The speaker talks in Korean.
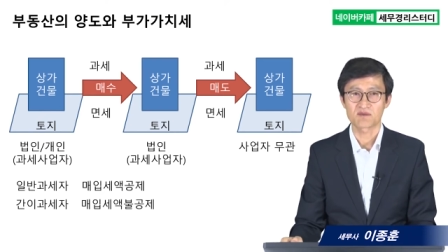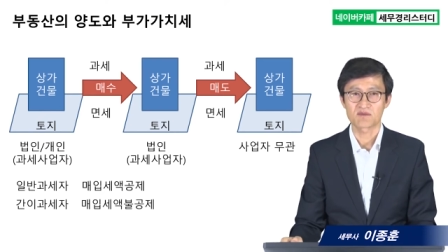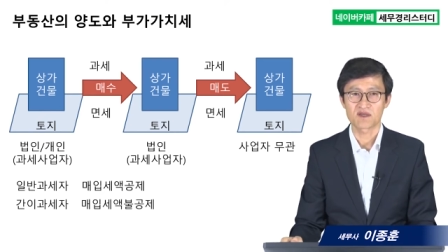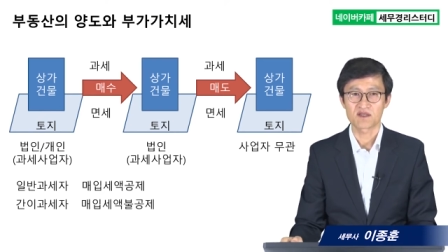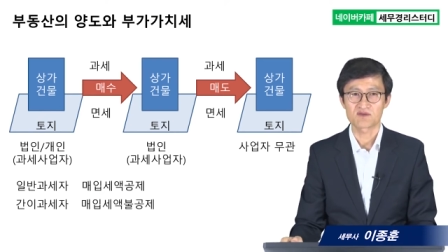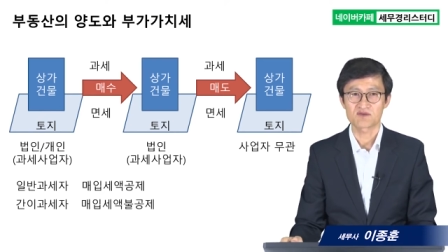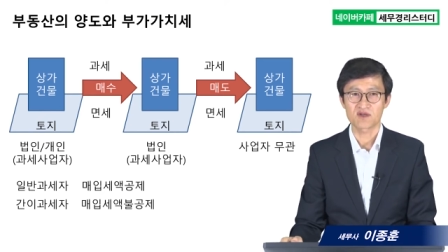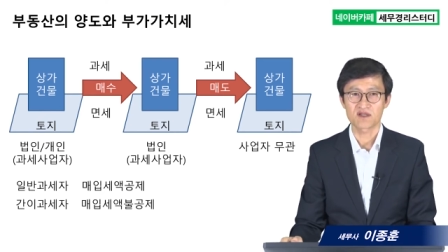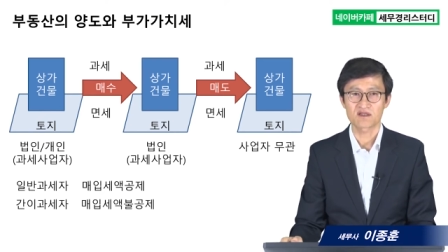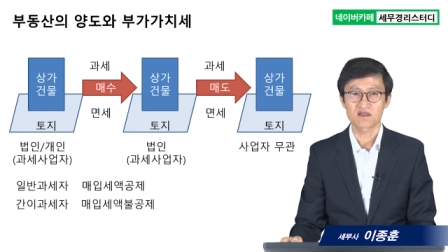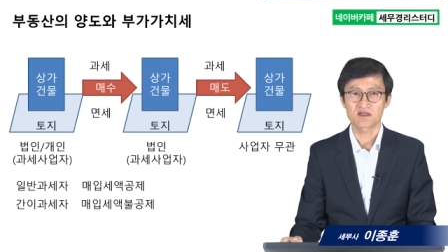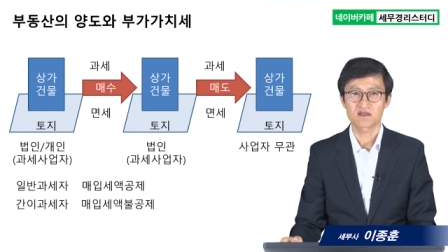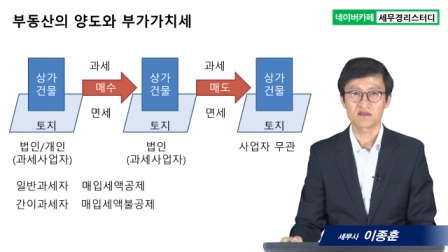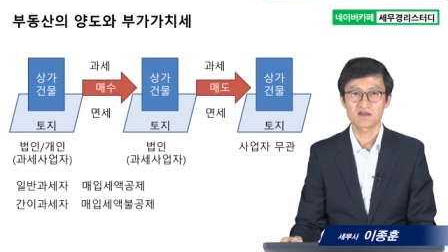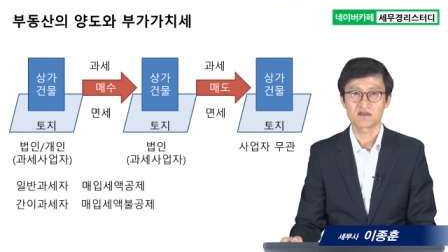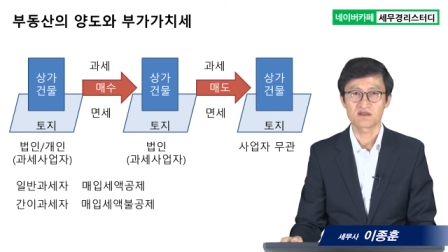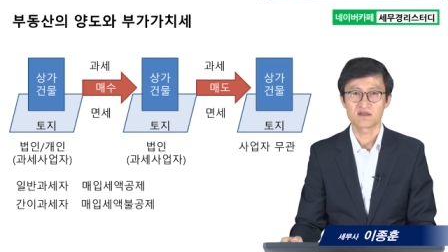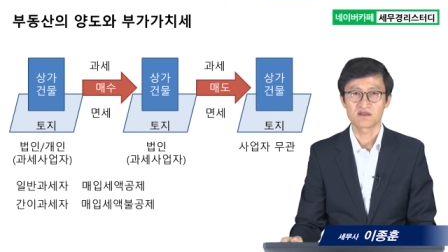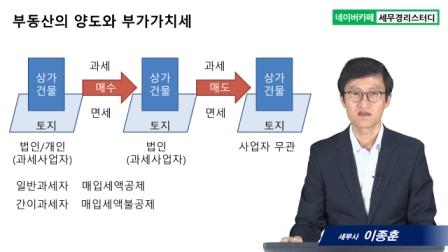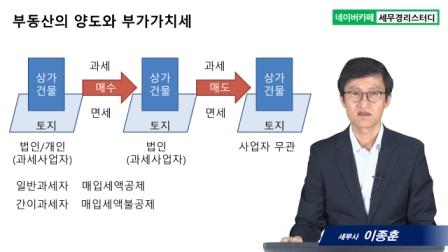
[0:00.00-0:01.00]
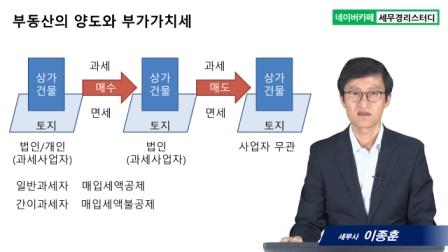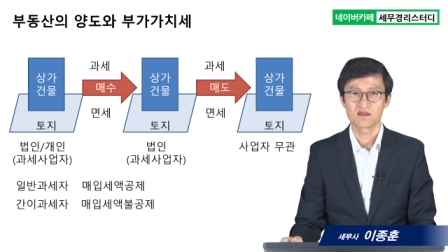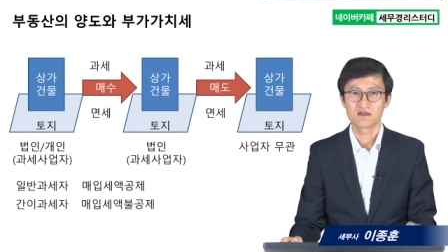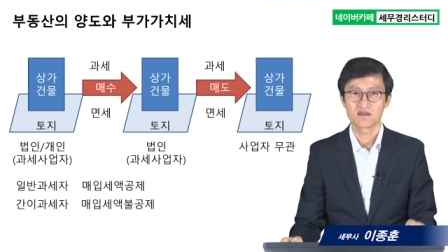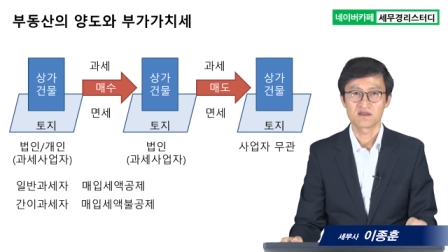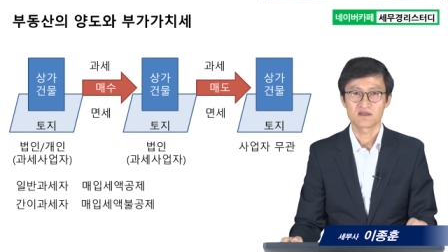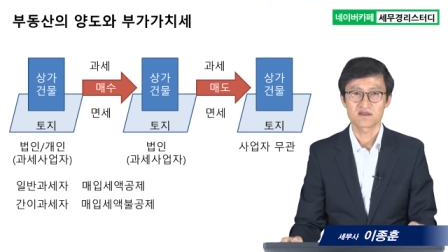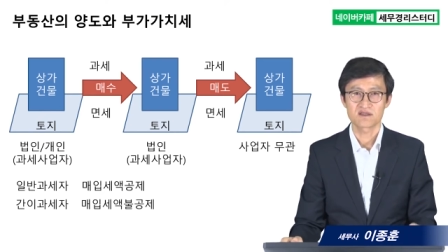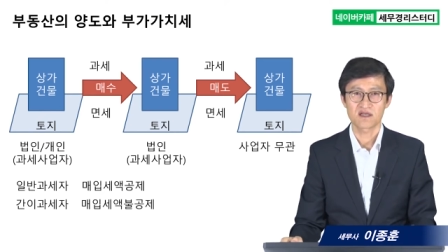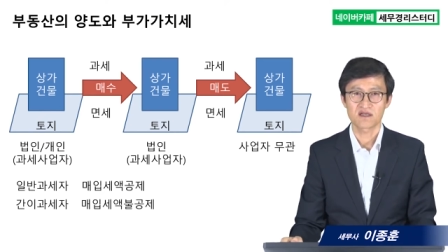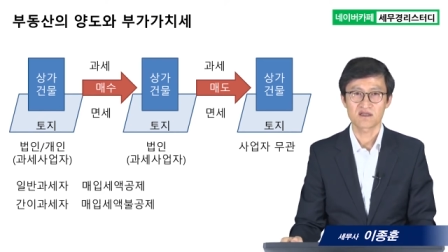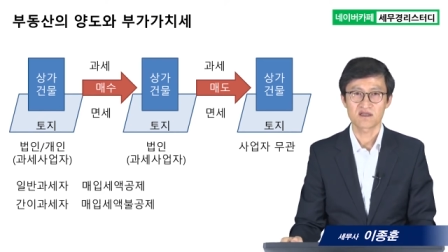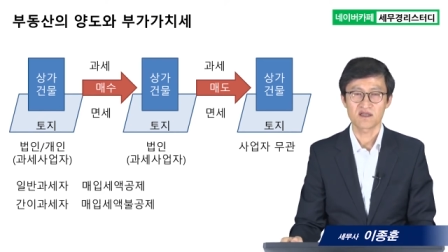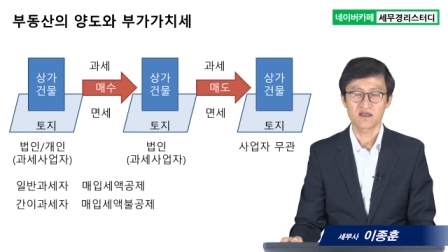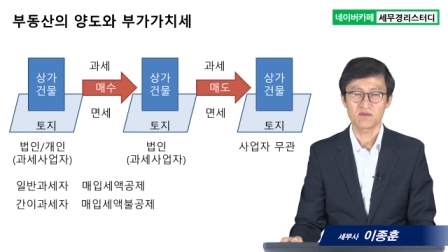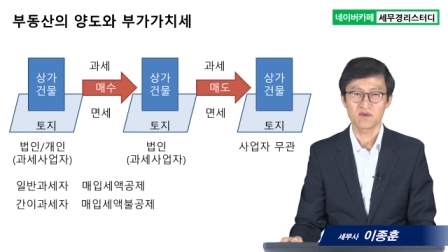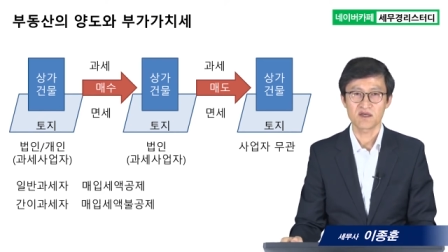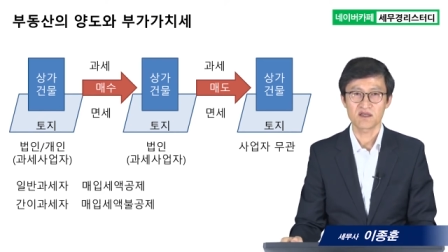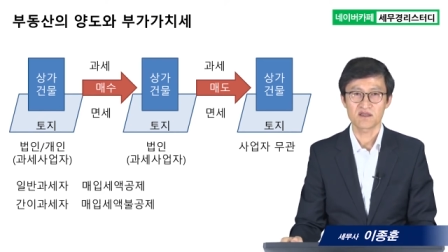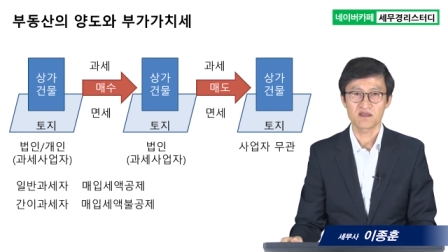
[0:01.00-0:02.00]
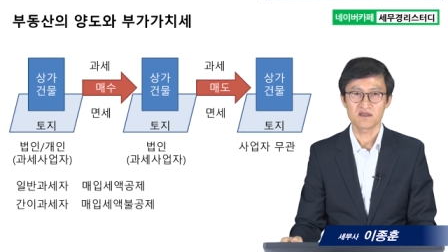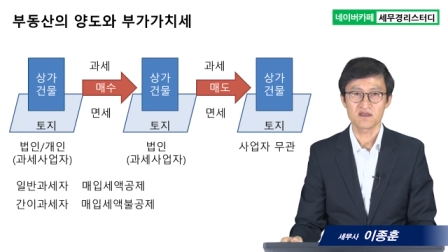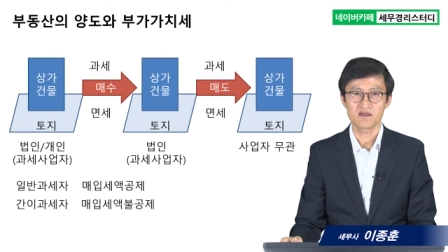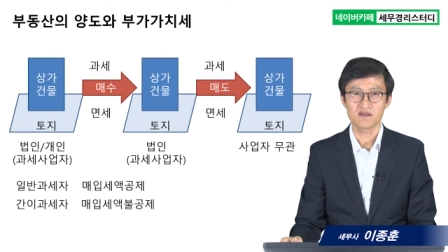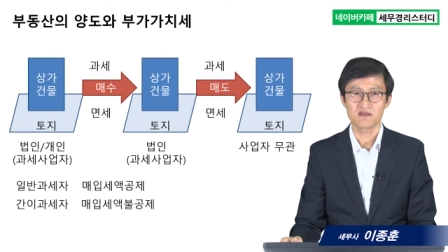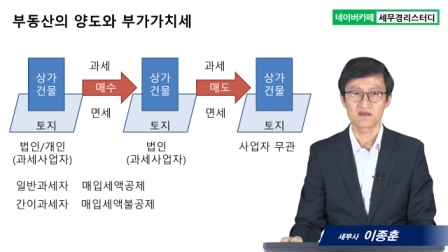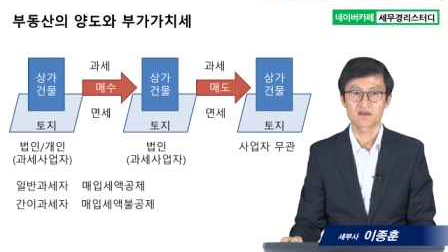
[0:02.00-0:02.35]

매수할 때는 상대방이